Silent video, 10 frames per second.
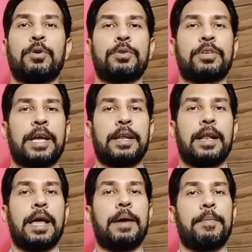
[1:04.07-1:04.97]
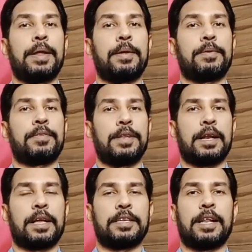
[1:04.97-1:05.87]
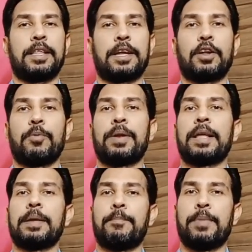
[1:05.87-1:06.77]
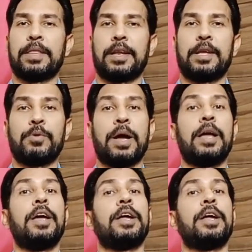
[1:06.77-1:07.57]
जो चैनल है हमारे सीरियल का चैनल देखने को मिल रहा है ये बंद नहीं हुआ है